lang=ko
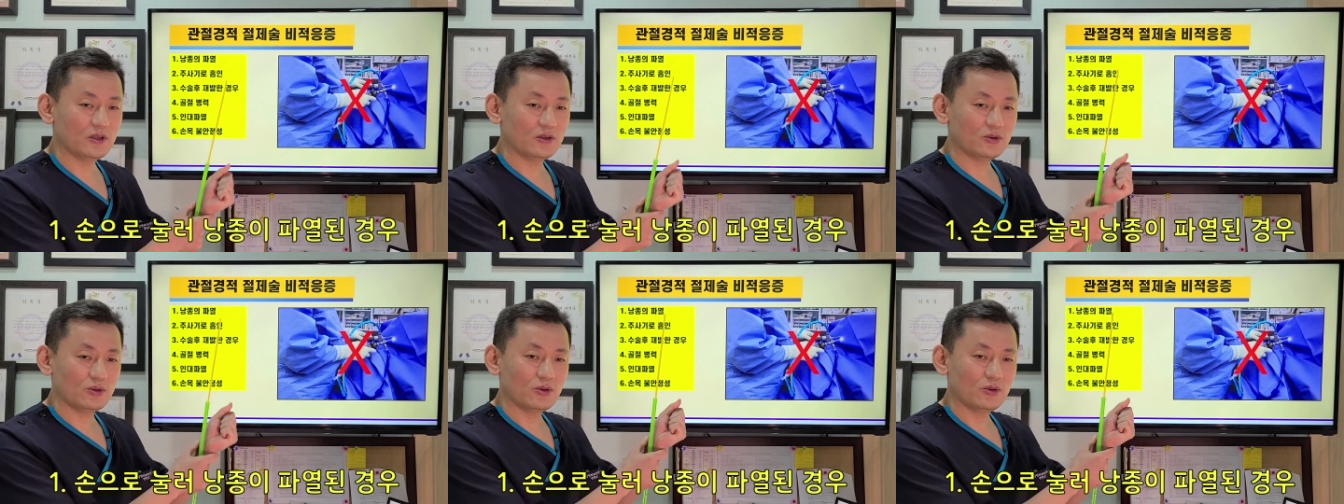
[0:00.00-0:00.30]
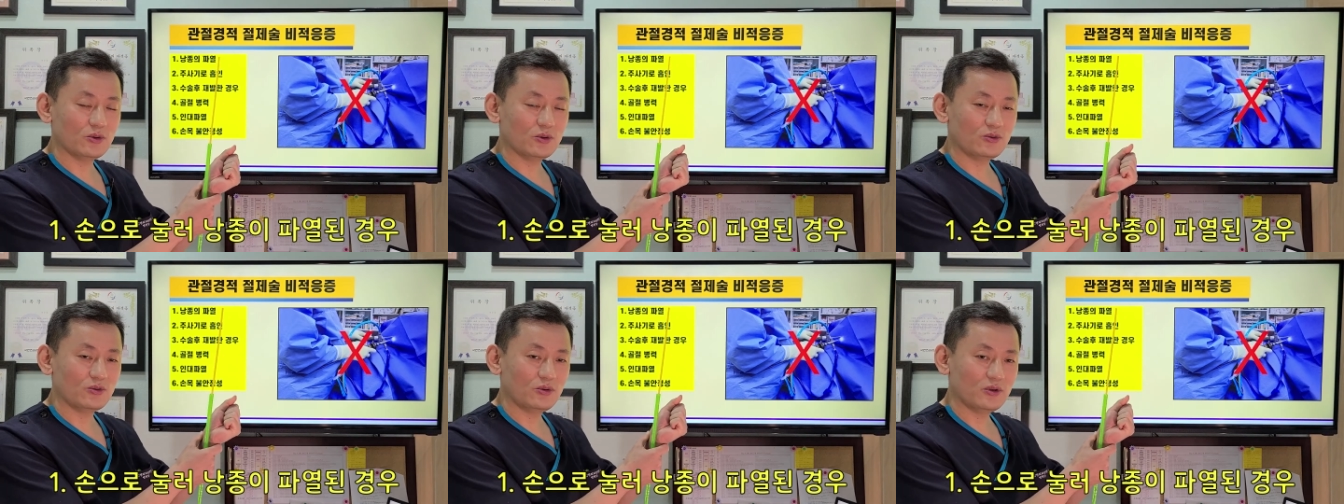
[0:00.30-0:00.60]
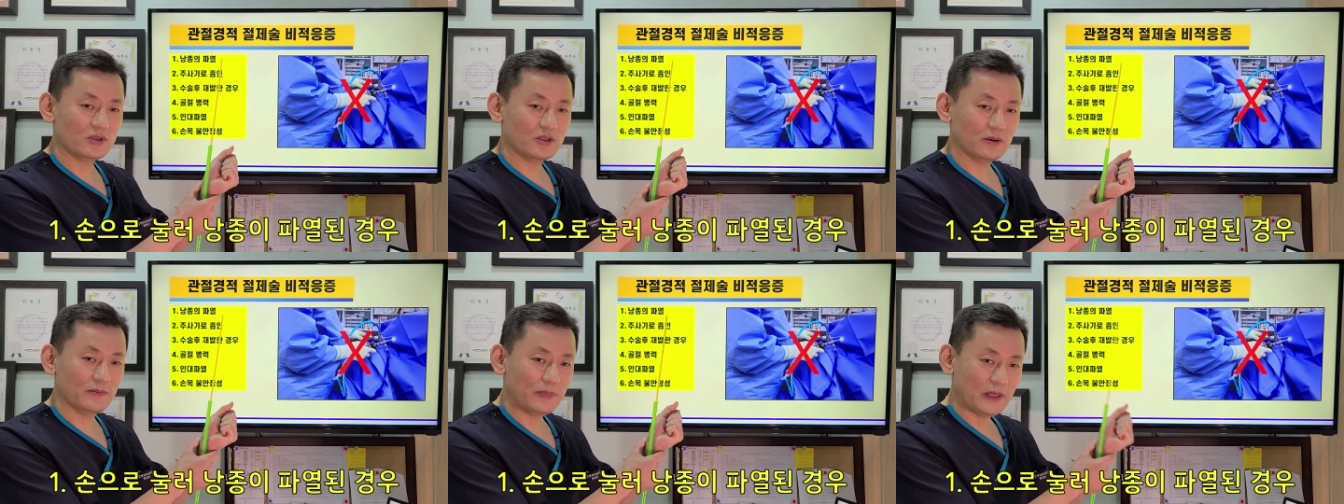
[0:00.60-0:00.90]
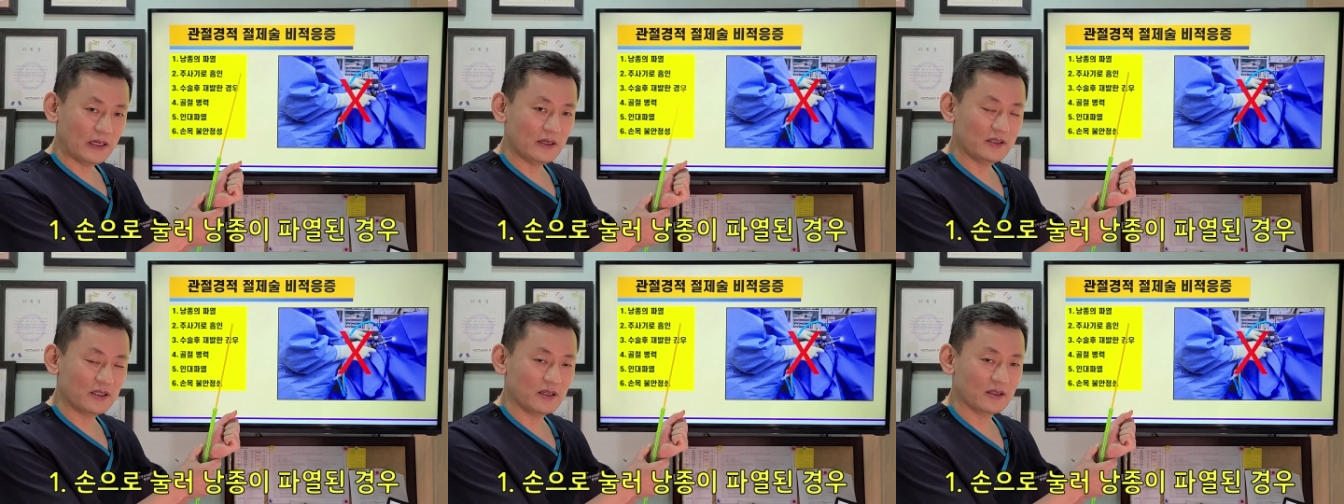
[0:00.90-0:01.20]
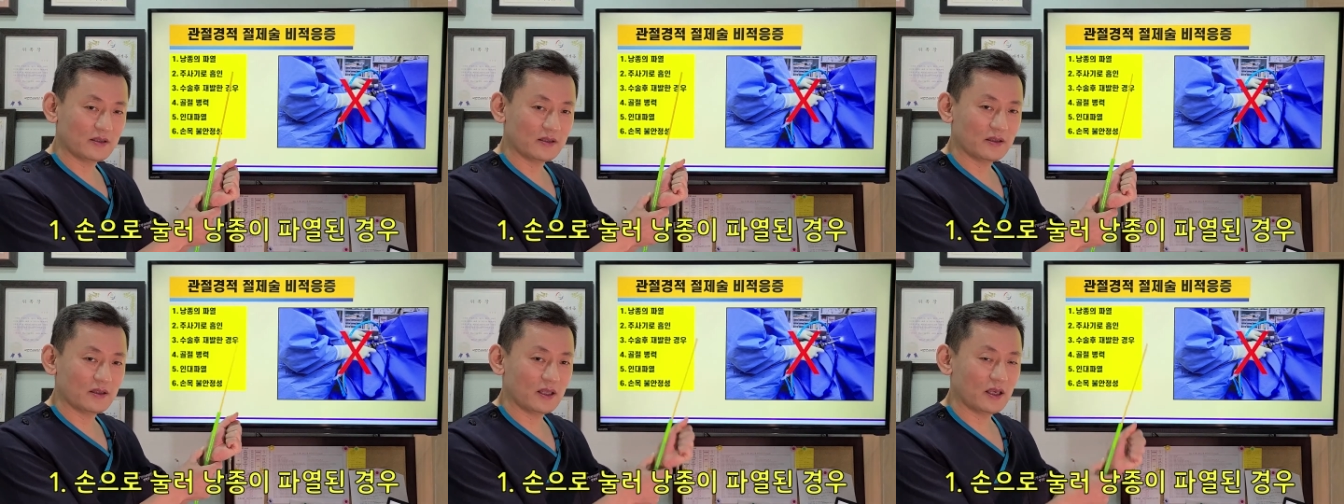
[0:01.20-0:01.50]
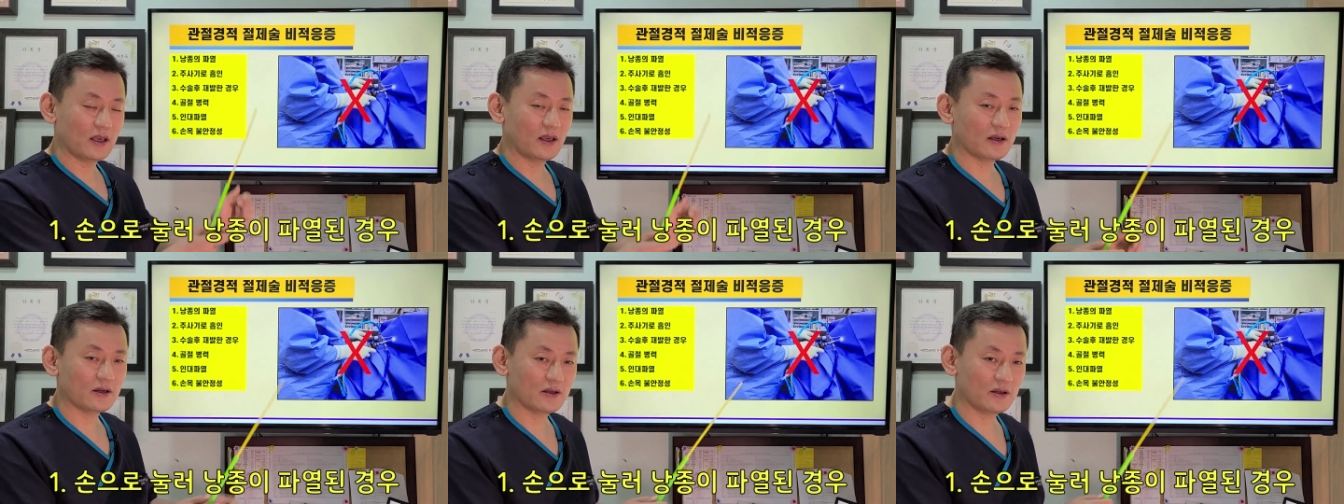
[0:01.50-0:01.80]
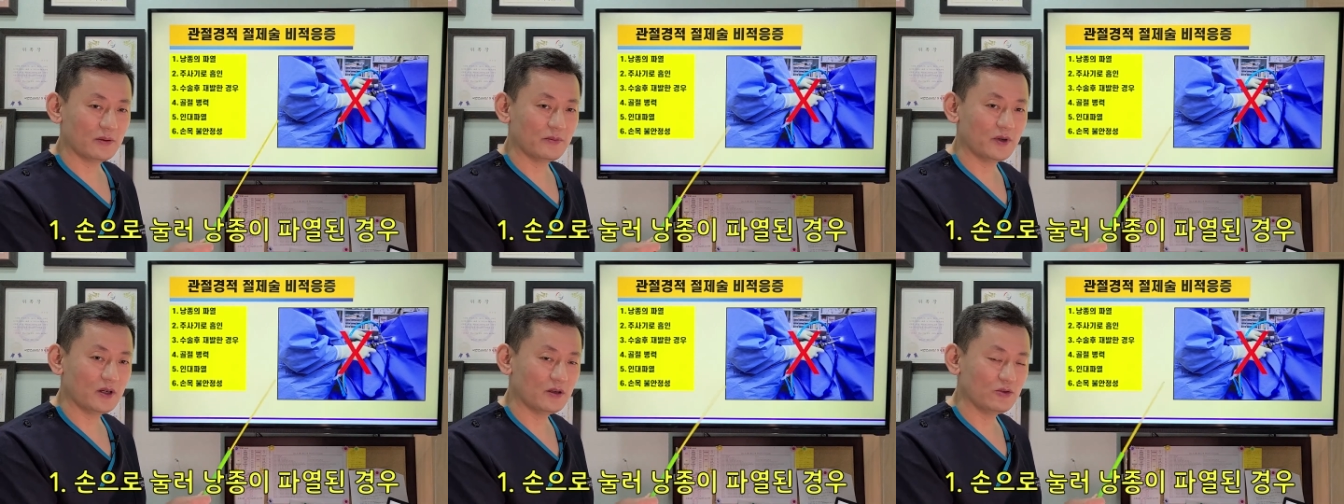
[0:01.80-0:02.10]
손으로 눌러서 파열시켰을 때
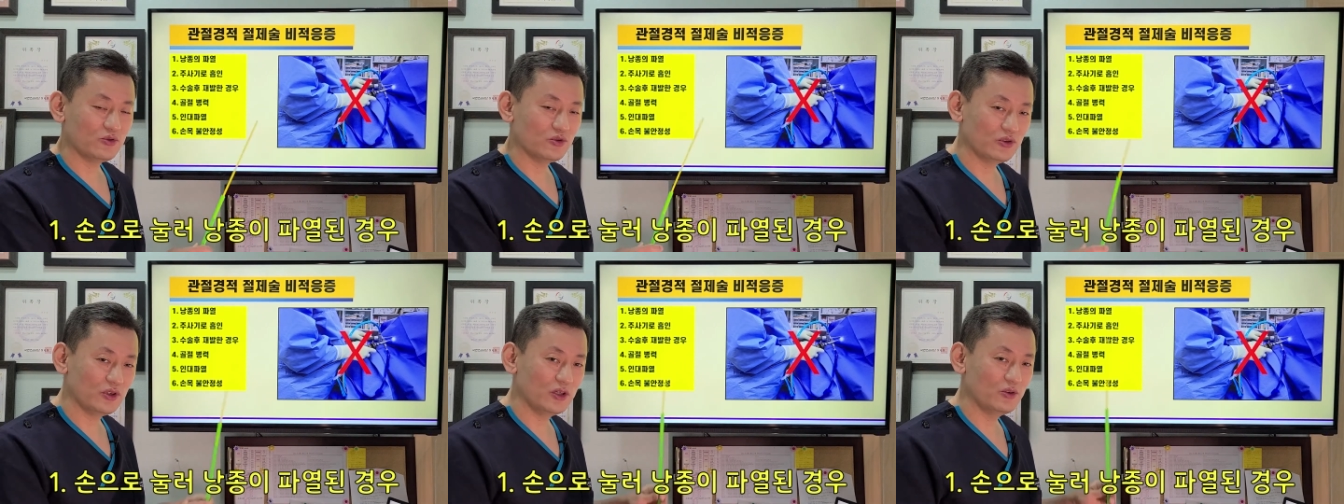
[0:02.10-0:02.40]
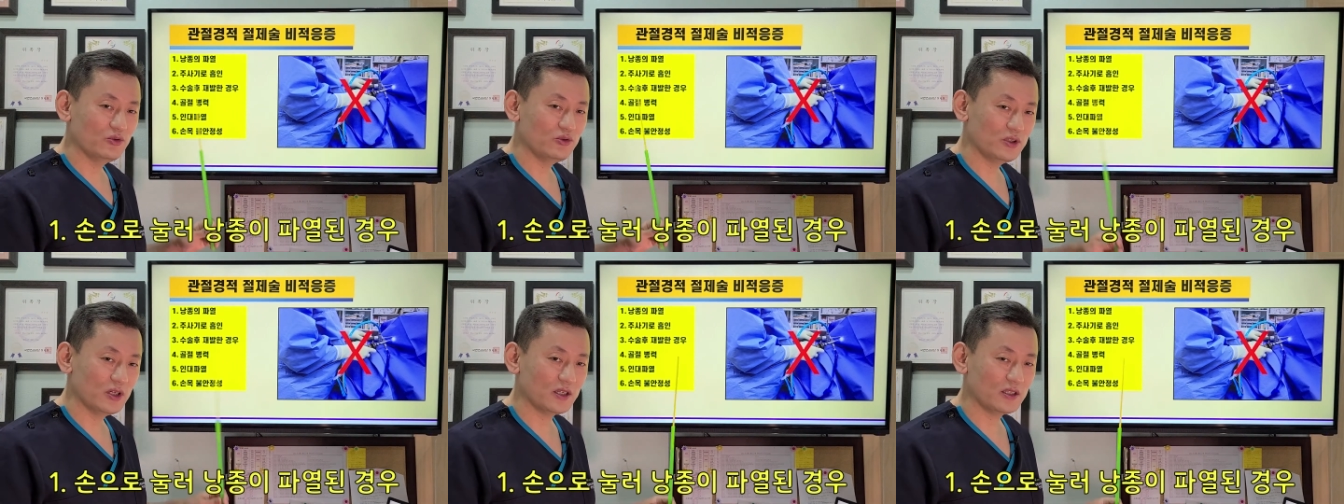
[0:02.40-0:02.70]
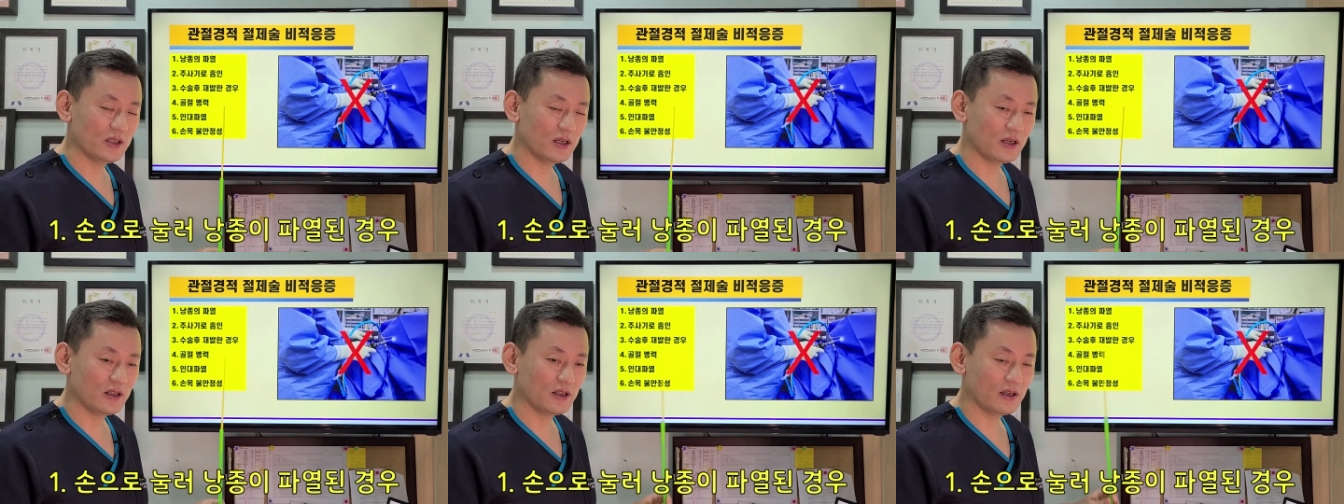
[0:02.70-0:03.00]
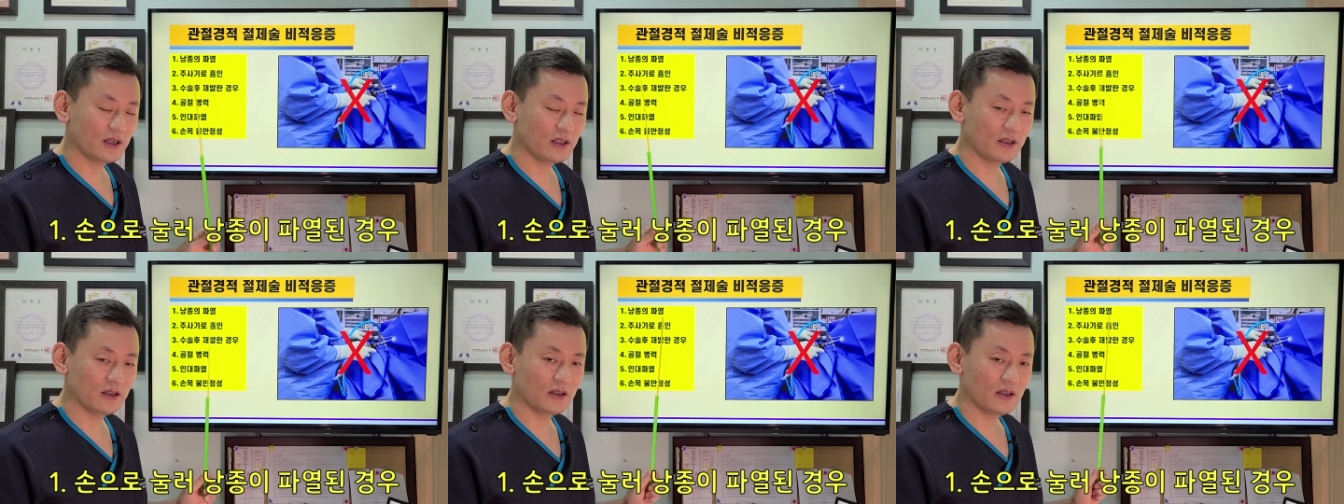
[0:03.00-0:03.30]
그러면 주위에 유착이 생기기